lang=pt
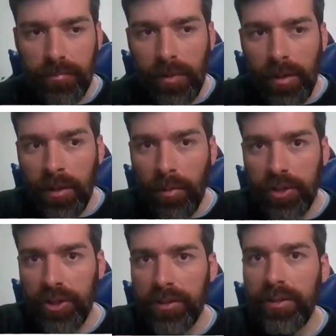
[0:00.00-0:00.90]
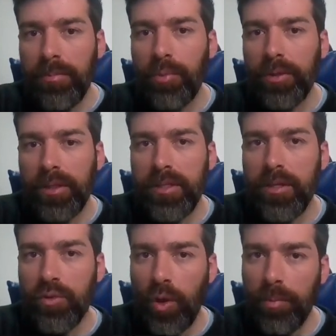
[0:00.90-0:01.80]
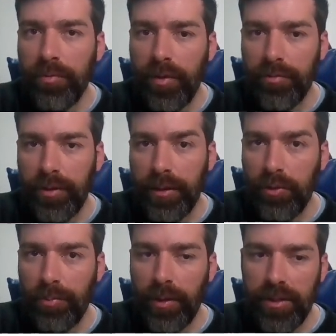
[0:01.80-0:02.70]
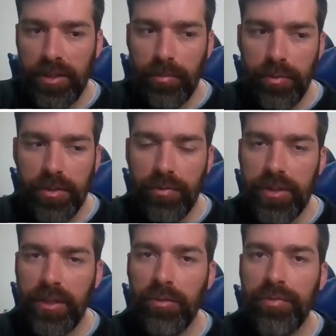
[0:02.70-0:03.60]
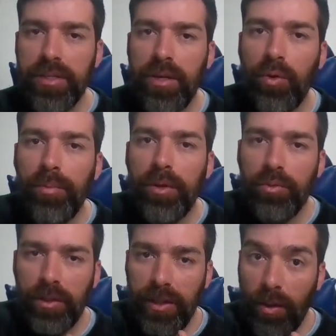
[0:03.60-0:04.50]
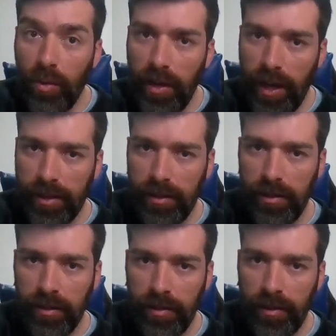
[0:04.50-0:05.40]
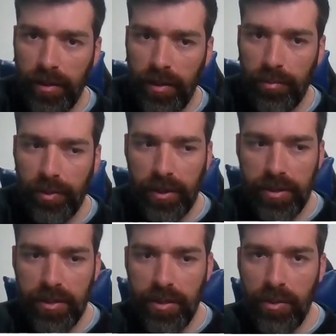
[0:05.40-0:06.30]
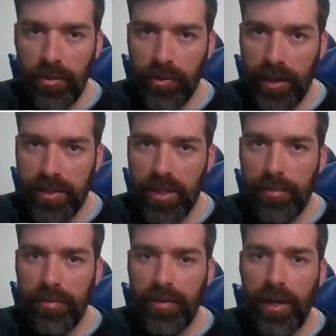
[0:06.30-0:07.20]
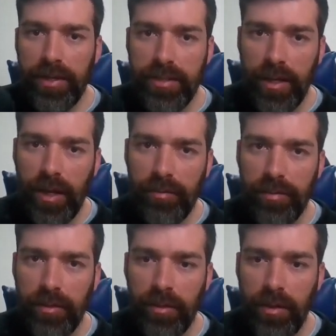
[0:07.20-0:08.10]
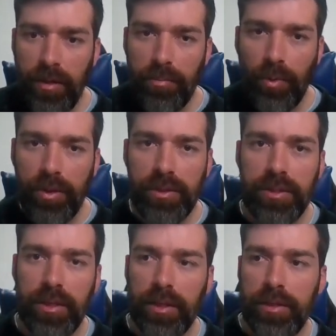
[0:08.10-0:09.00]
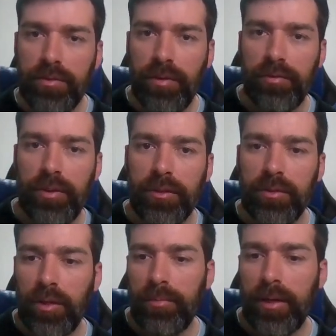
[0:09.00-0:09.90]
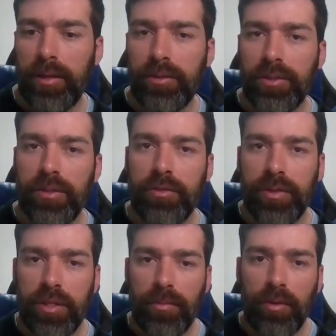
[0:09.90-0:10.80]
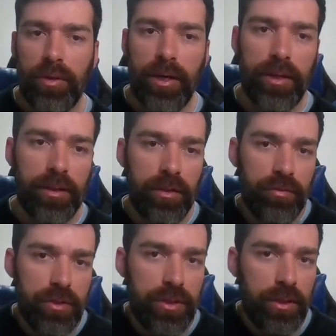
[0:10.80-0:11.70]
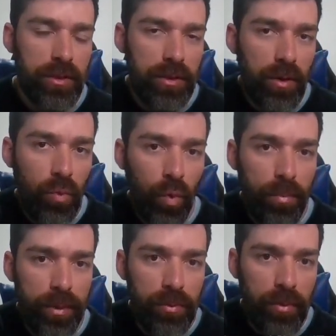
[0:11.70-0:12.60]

não adianta ter importância só para o favorito, por exemplo, se você não fez a cobertura da goleada. Porque se a zebra vier reserva, pode ser que esse favorito tenha uma grande chance de fazer uma goleada e você não cobriu,